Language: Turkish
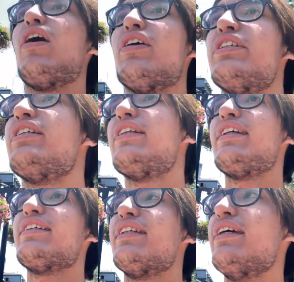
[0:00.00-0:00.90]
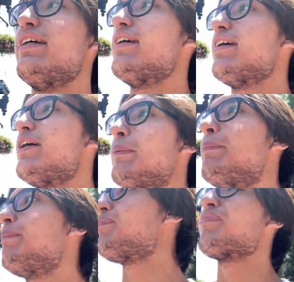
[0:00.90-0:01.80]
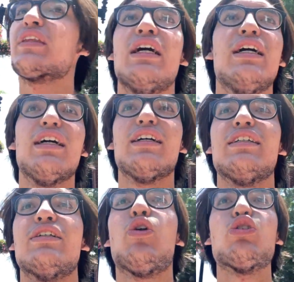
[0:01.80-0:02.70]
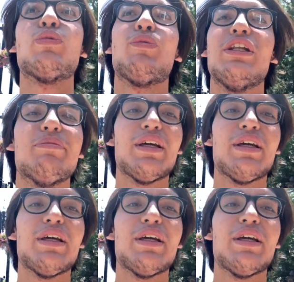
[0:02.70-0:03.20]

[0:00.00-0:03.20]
aşırı derecede e, kozmopolit